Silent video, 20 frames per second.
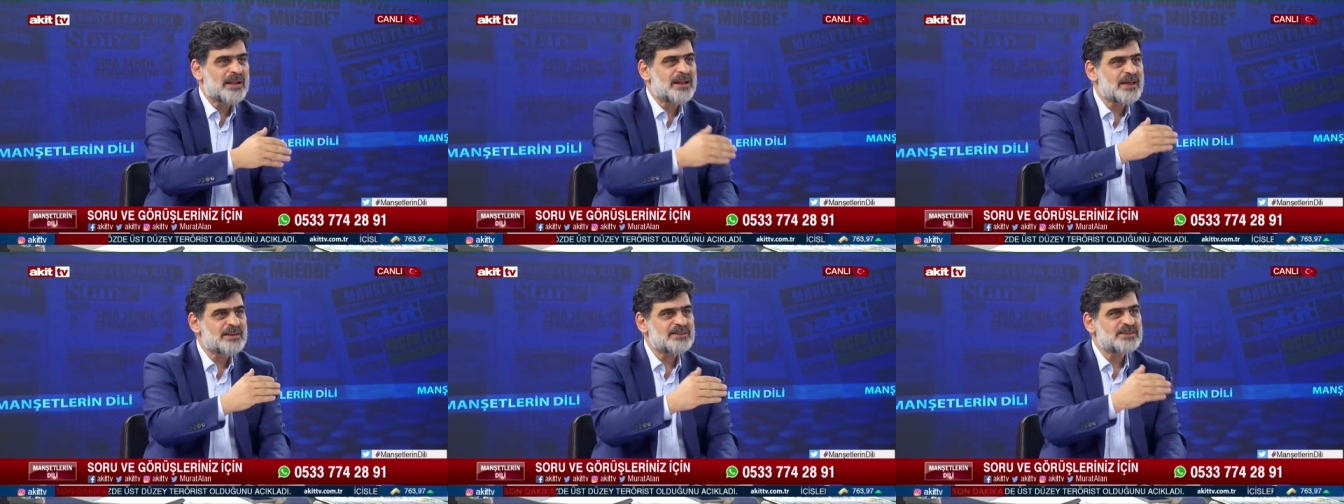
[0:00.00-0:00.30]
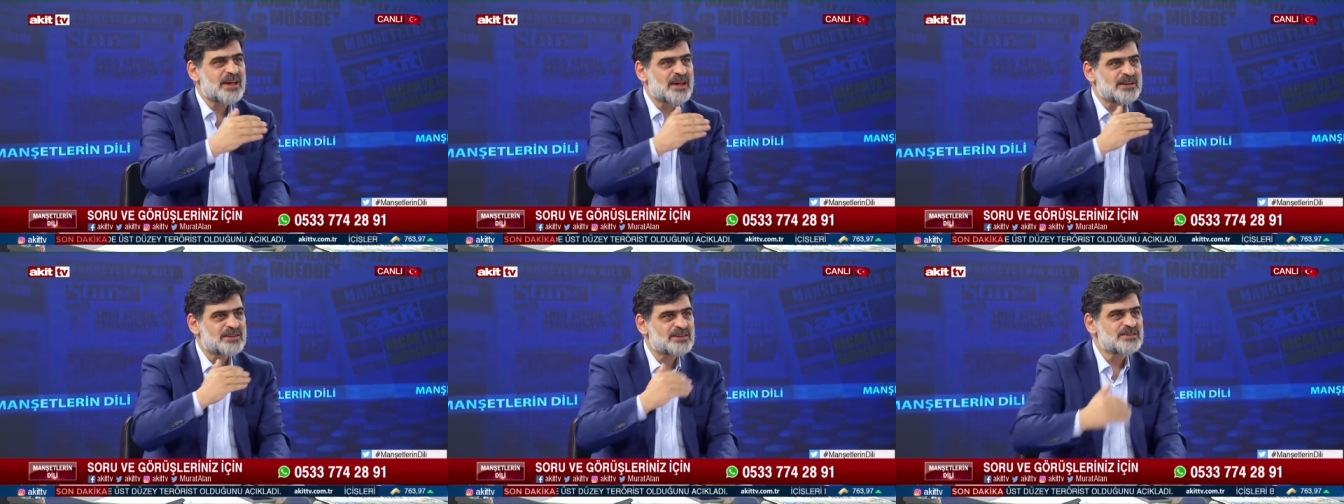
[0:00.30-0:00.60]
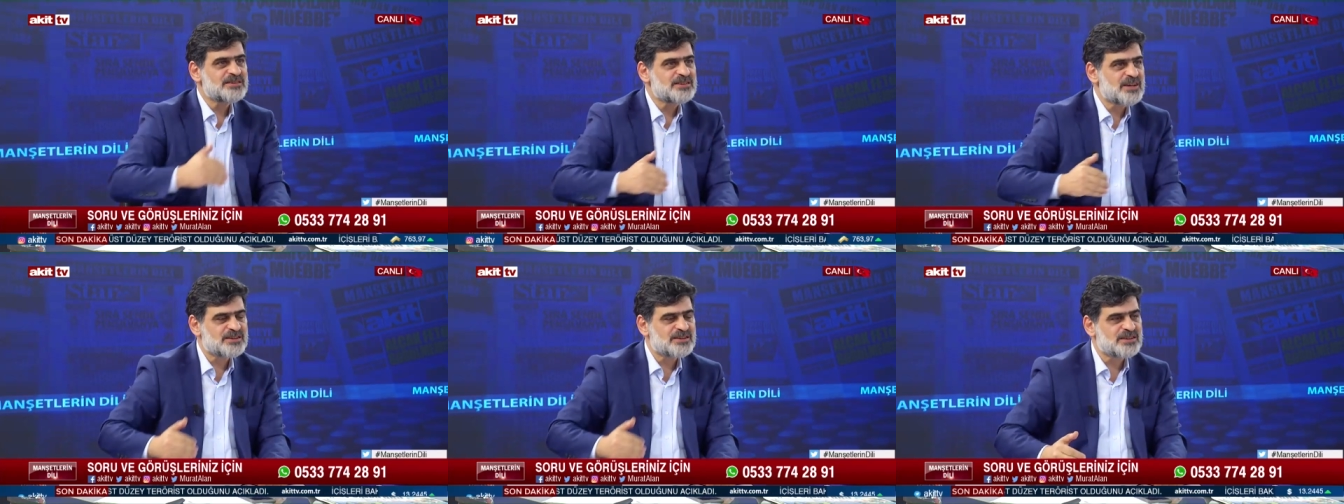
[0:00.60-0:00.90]

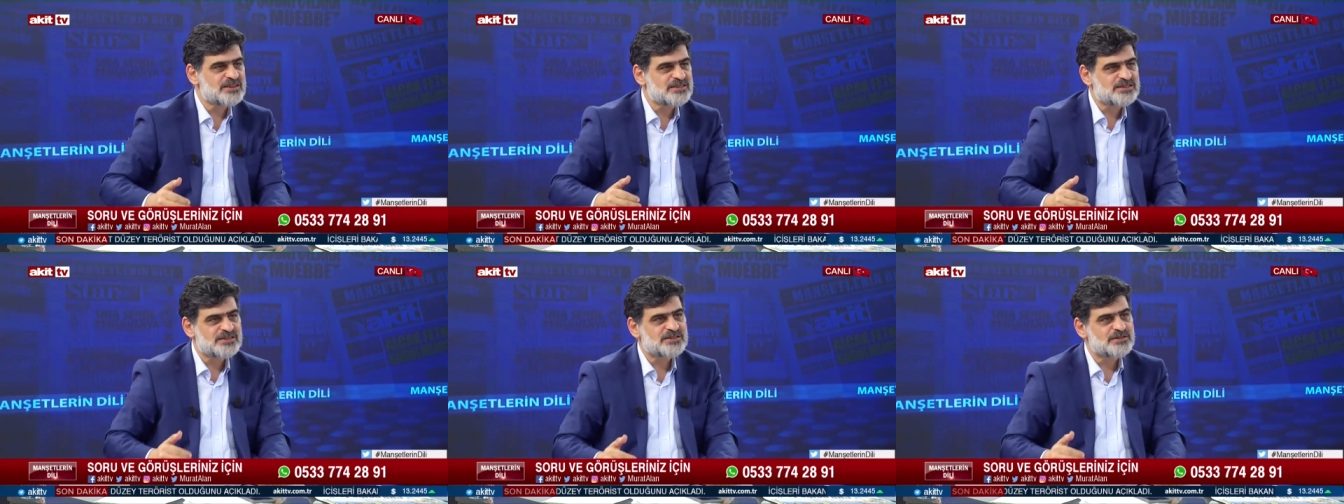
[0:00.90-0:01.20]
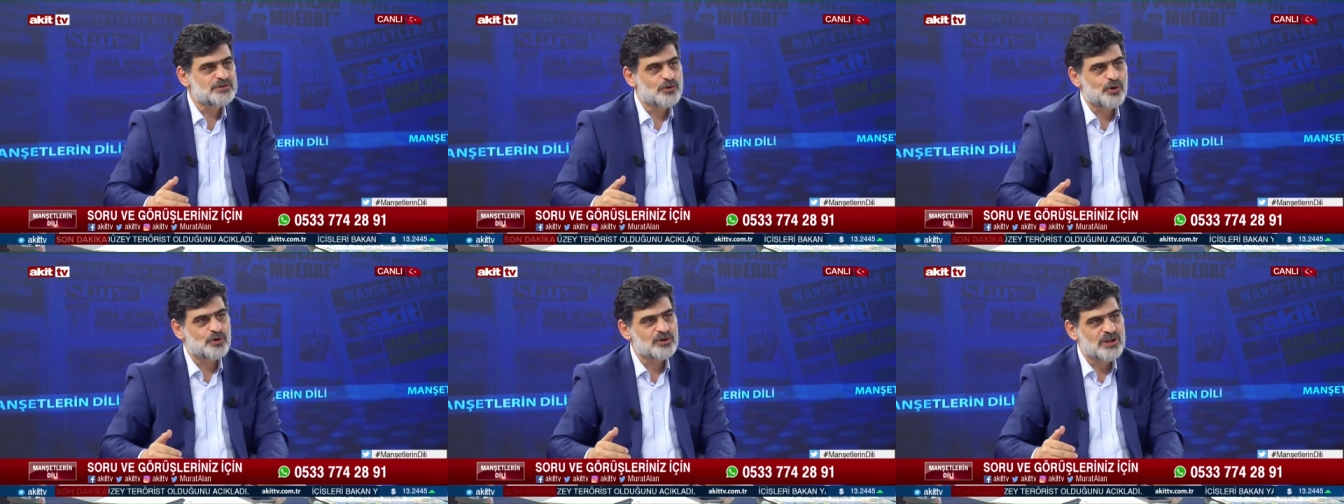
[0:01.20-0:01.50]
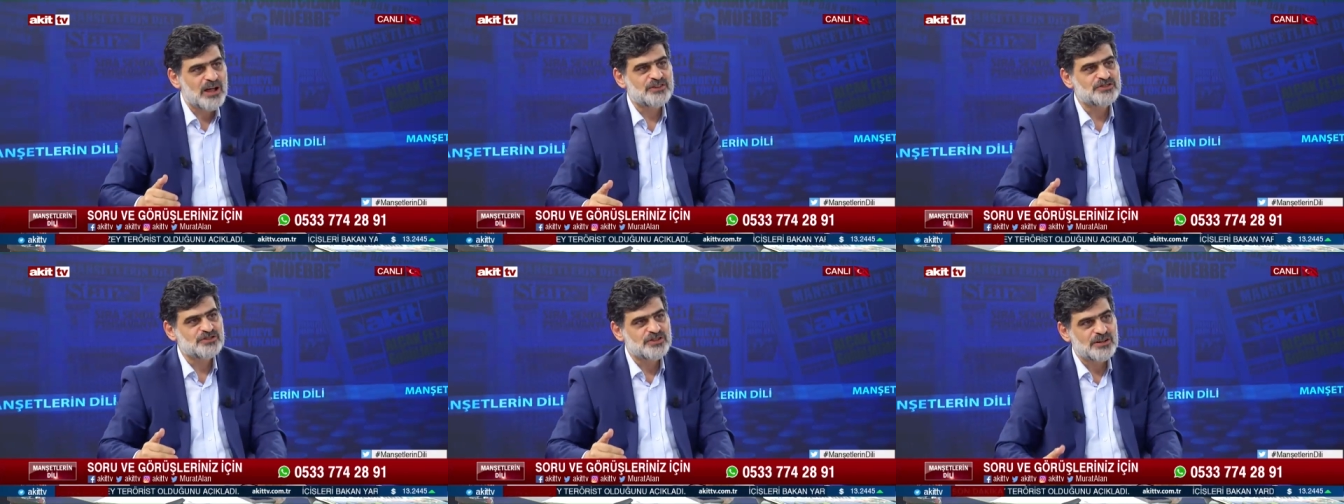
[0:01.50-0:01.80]
belediyenin yetkisinde
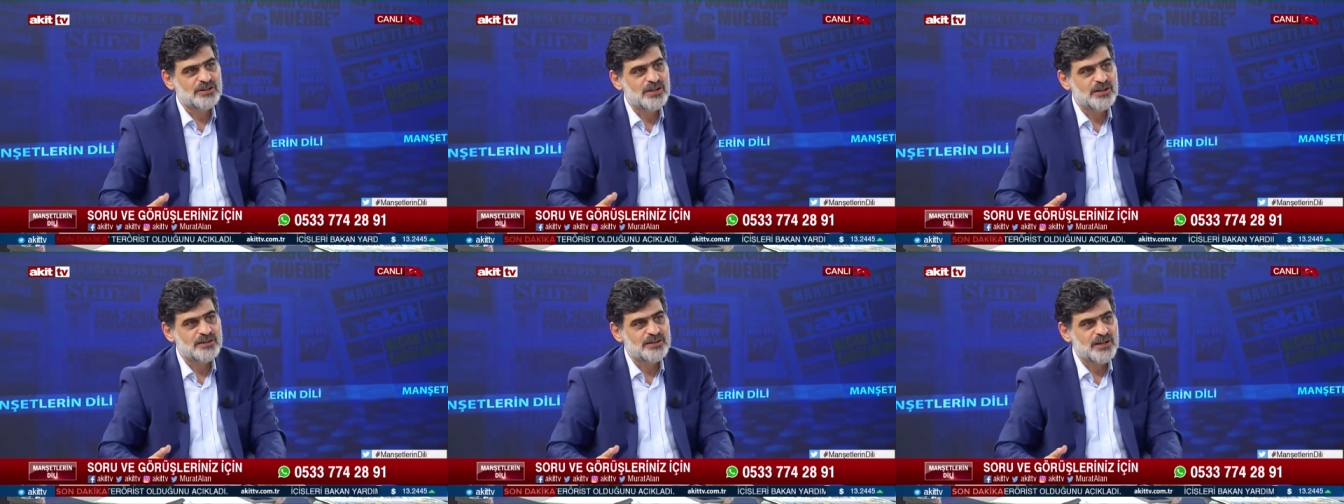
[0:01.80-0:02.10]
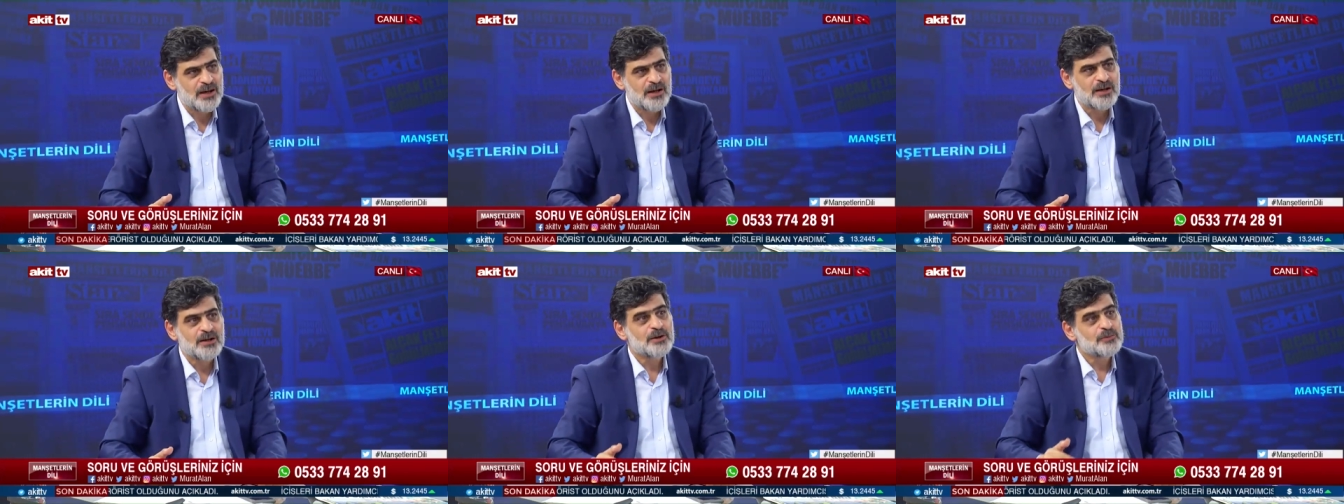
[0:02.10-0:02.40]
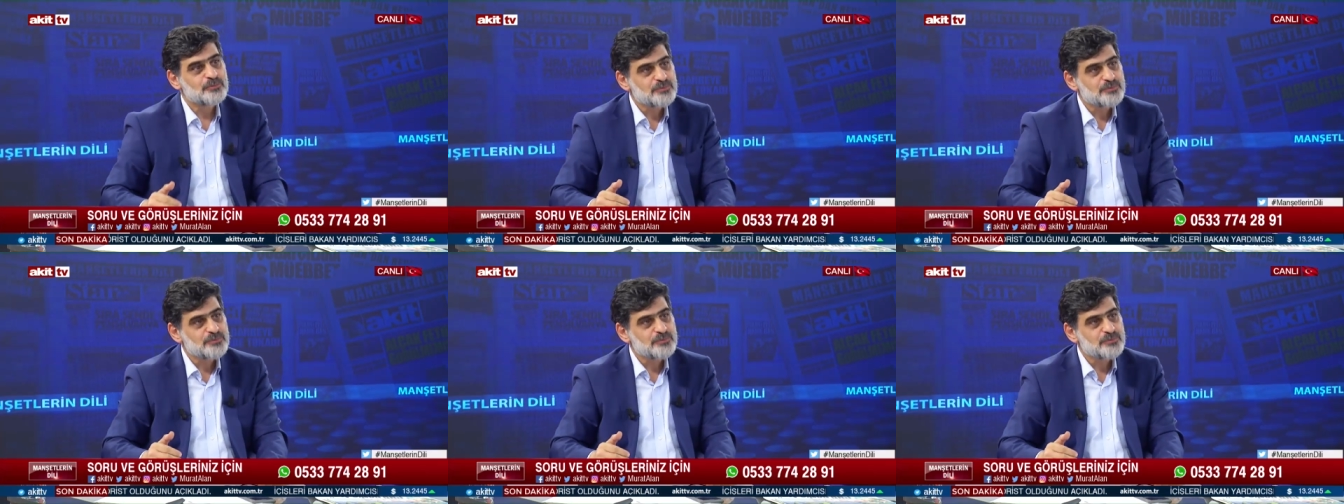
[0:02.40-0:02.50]
olan şeyleri